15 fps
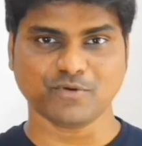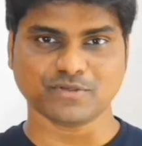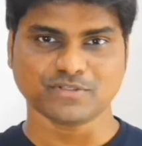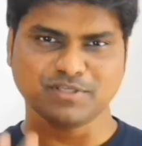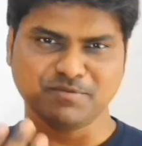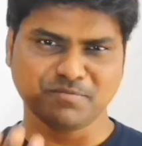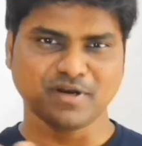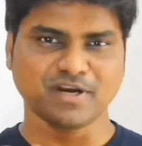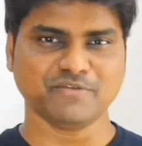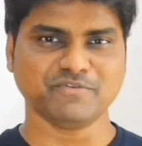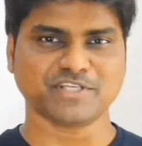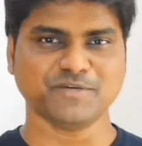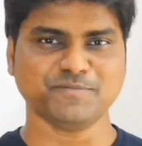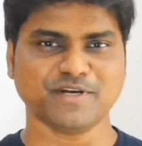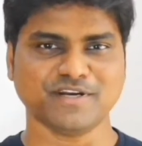அவ்வளோ சிம்பிளான
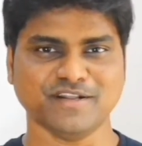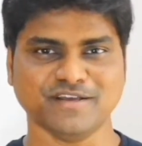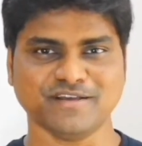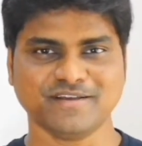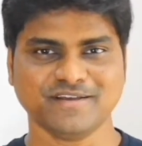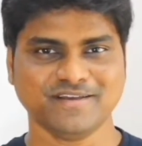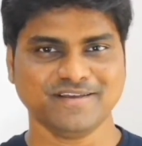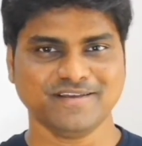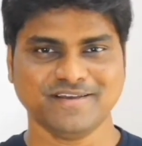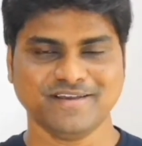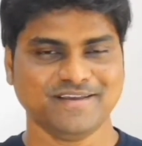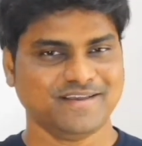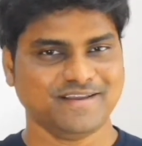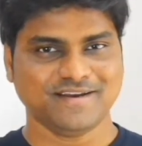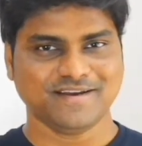விஷயமா என்ன
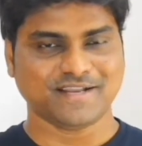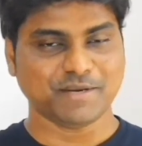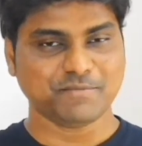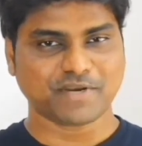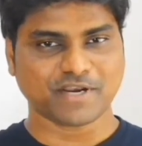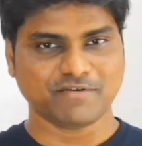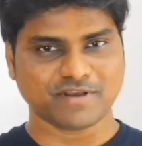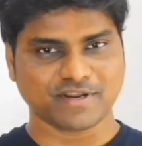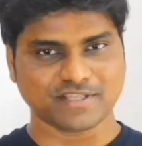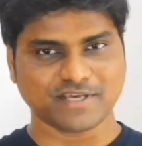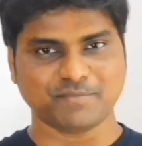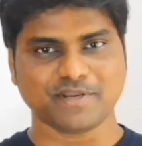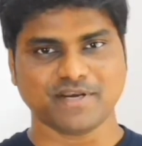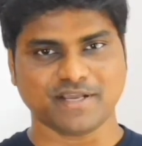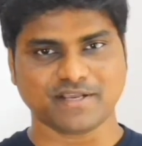டைம் ட்ராவலுங்கிறது
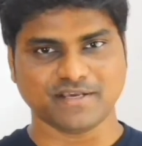அப்படி